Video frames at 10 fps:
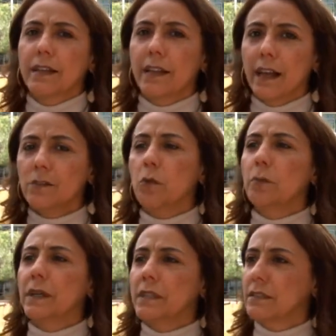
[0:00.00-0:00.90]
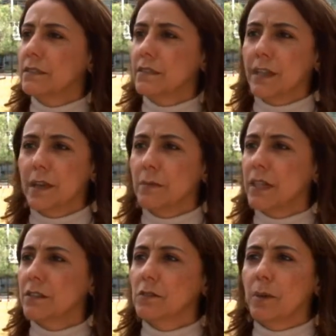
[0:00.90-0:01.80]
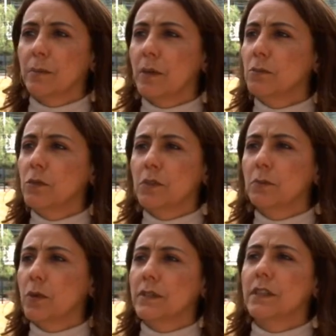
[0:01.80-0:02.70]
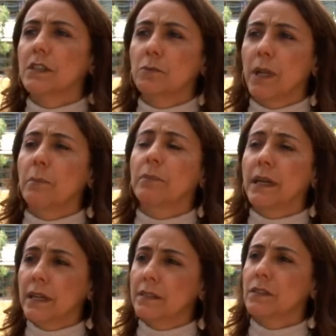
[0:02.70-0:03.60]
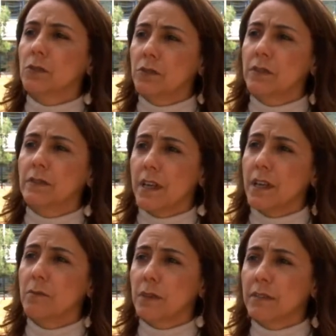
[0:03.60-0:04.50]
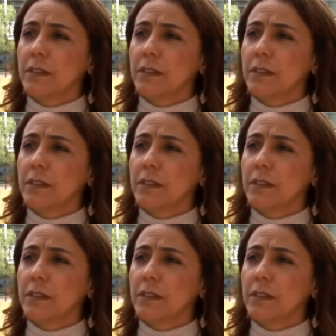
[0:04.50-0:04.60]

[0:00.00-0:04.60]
Nas companhias de saneamento esse papel é muito importante pela perda dos sistemas,